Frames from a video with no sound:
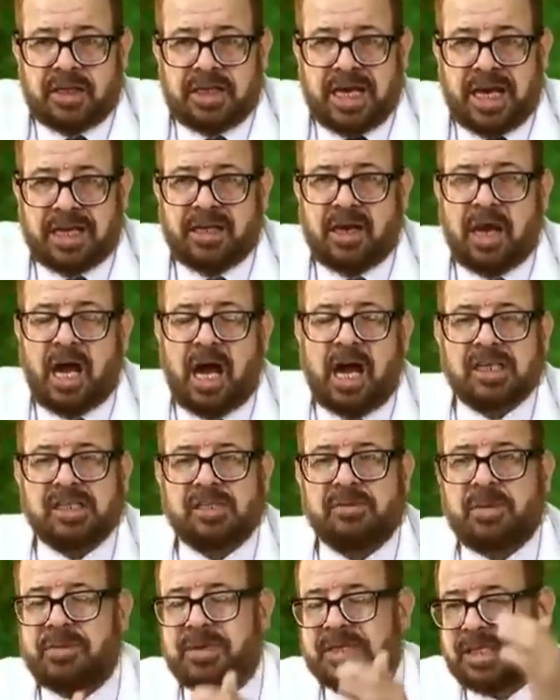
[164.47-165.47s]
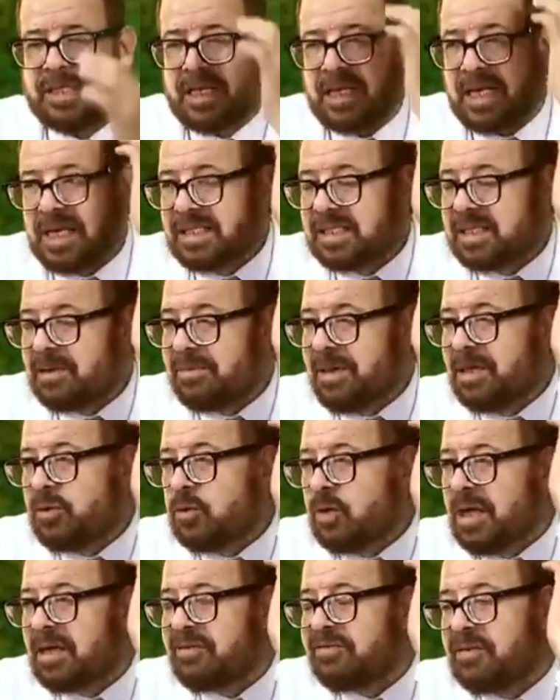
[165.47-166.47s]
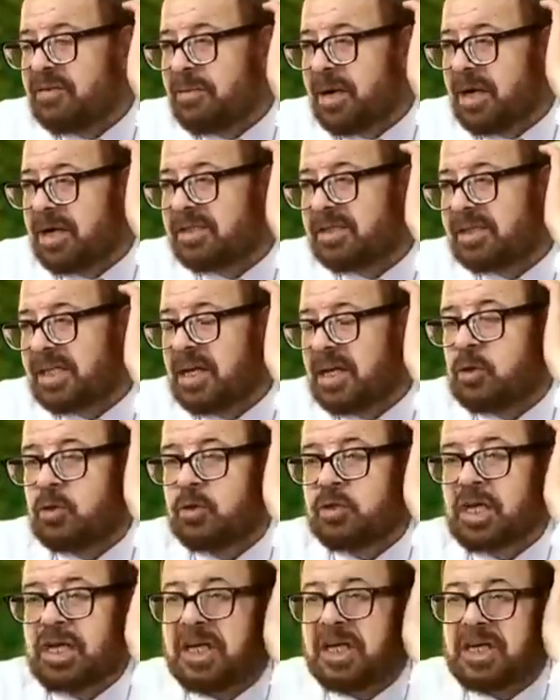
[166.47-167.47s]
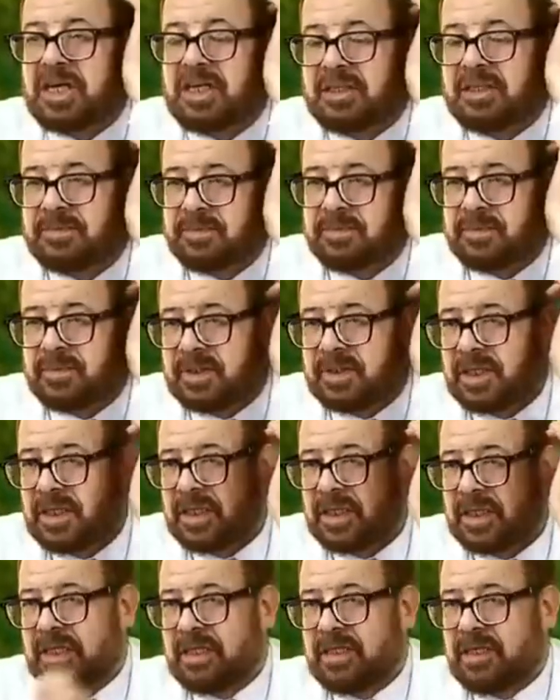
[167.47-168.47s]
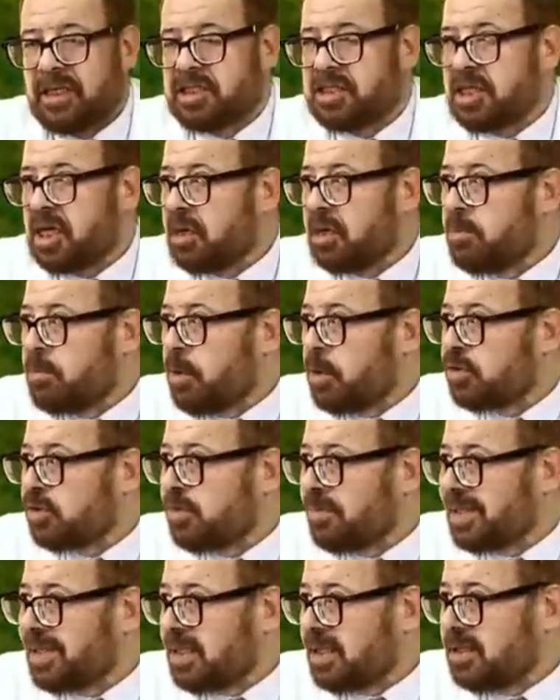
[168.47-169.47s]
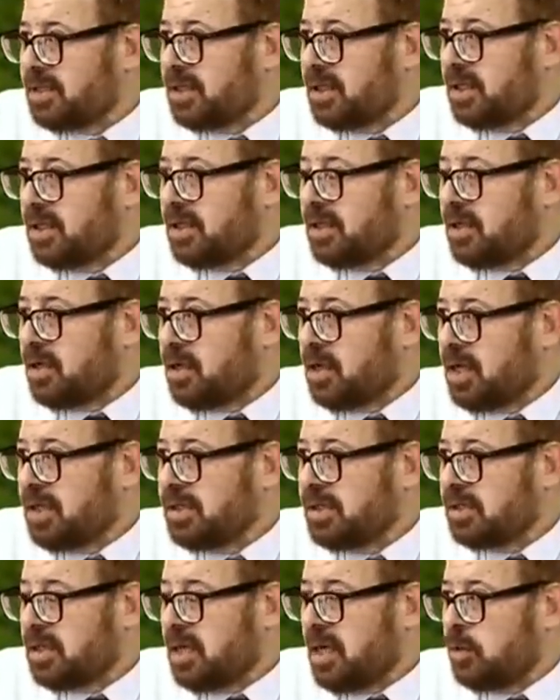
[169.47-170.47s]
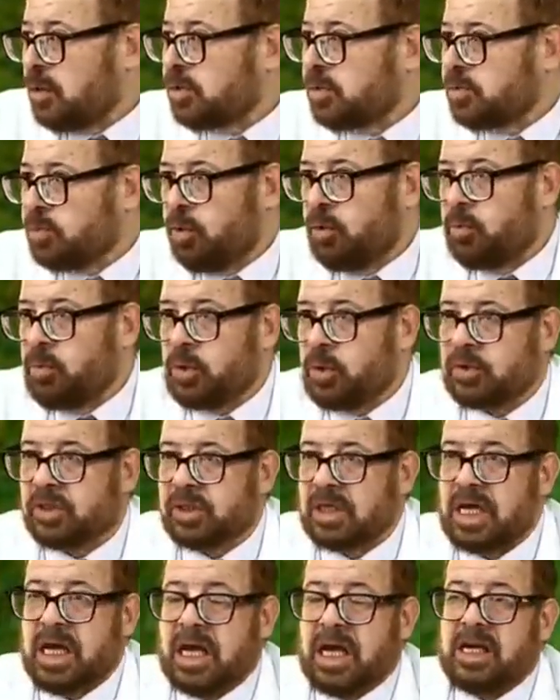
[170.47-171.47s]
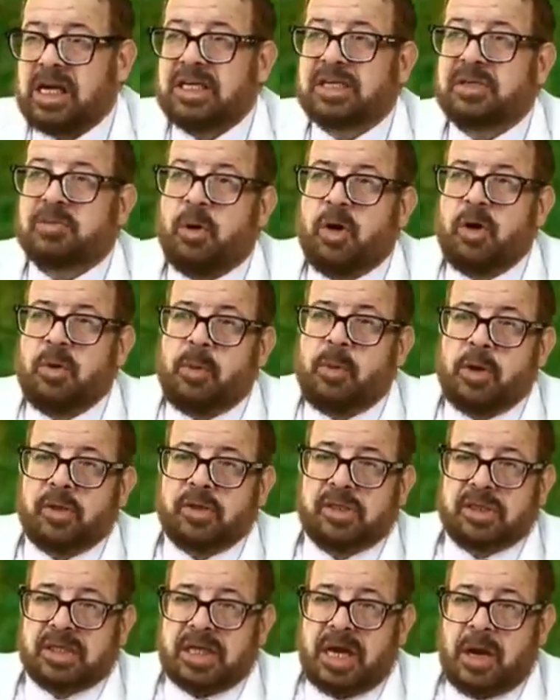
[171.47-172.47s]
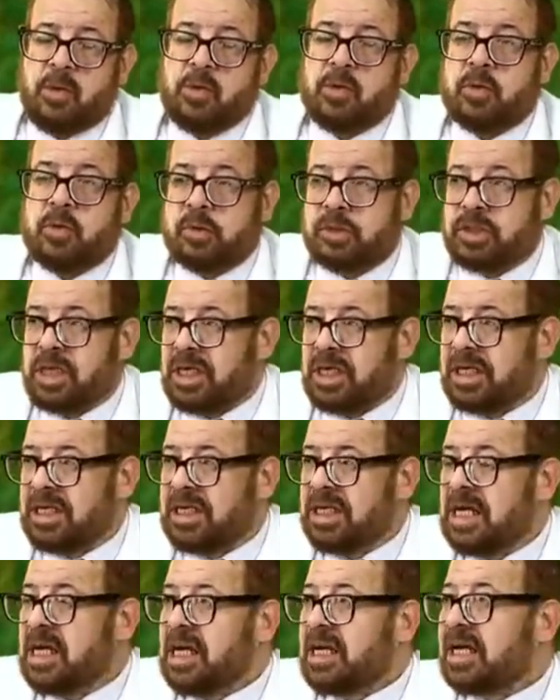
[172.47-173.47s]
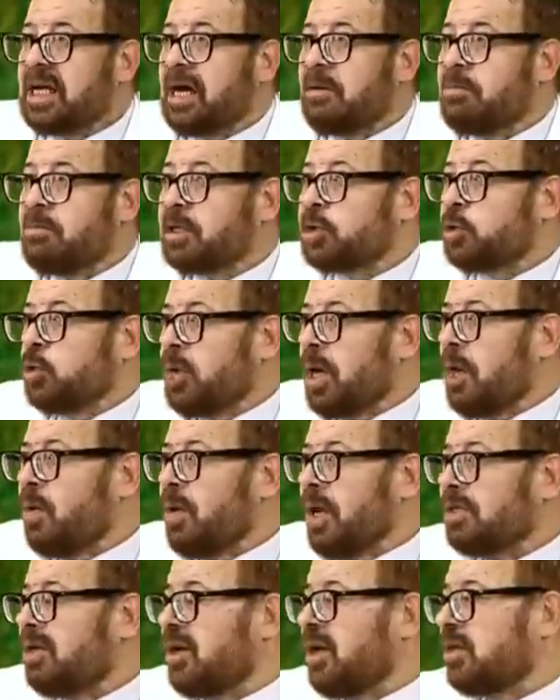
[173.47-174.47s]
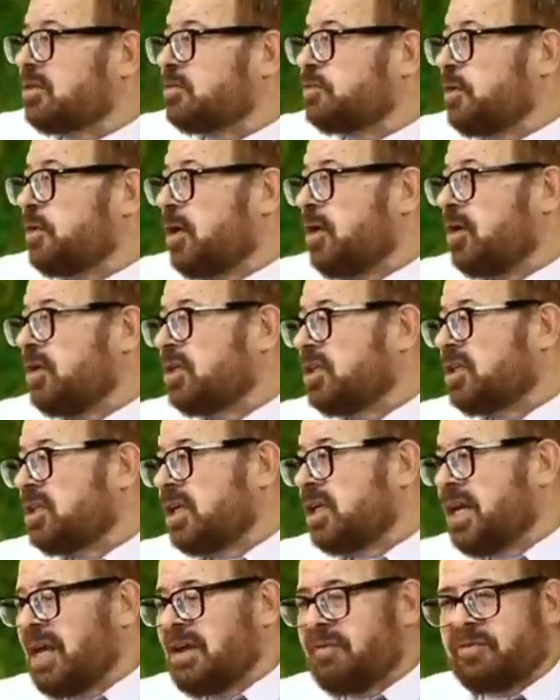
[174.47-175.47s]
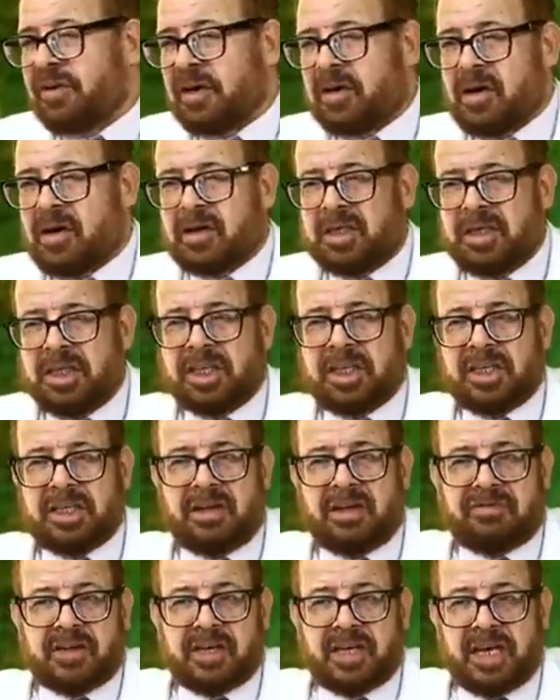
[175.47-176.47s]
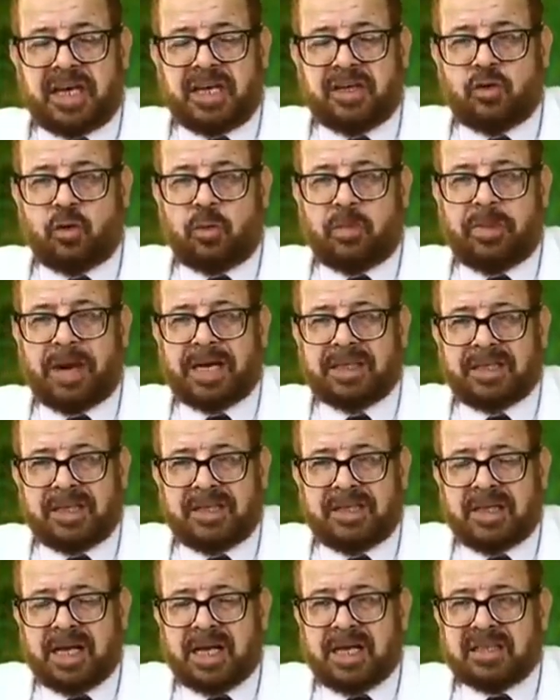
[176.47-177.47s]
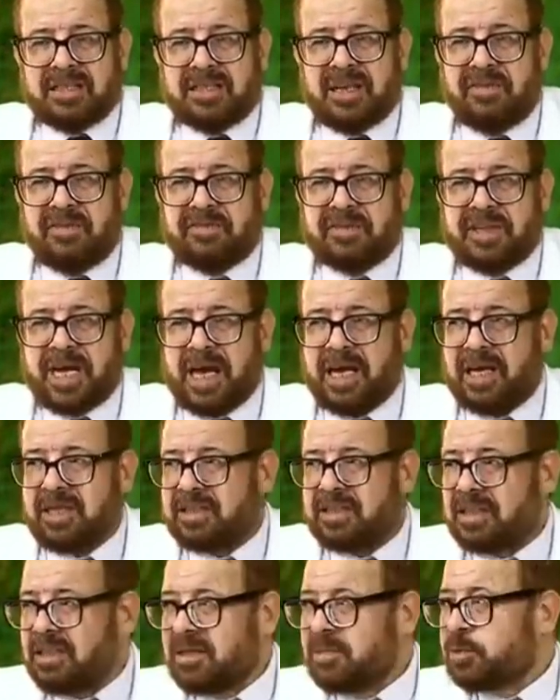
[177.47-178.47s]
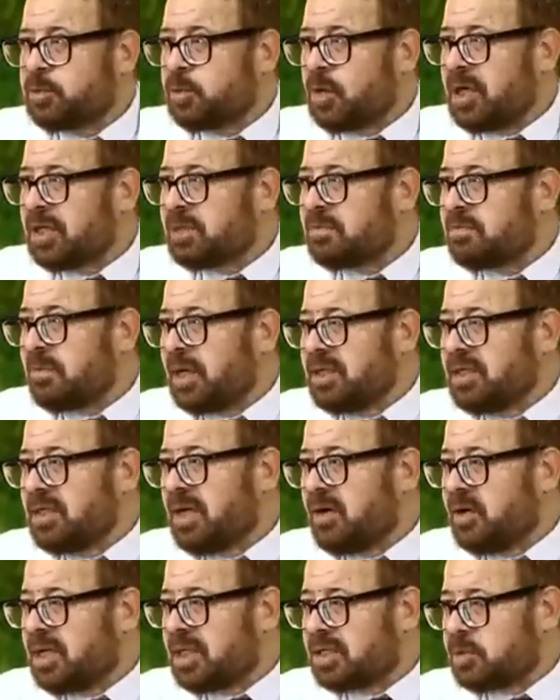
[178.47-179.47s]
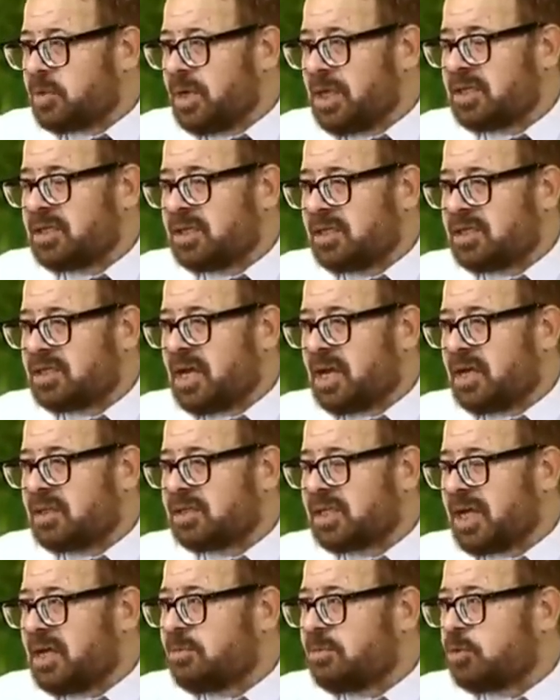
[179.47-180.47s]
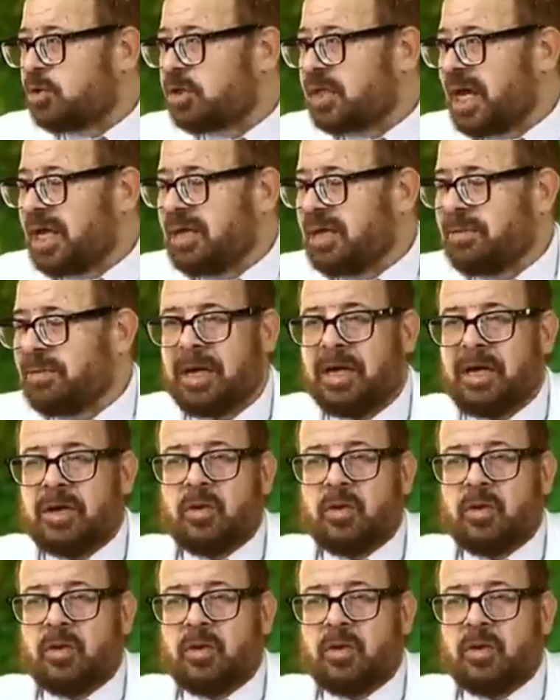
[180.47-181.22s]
يعني الحصبه مثلا كان زمان يقول لك في مرض زي الجديري التشيكن بوكس مثلا خلاص او سمول بوكس السمول بوكس او الجديري كان مشهور قوي عند الاطفال يلاقي فقاقيع كده في الجلد وبعدين تفتح تجيب شويه ميه ولا شويه سائل ملتهب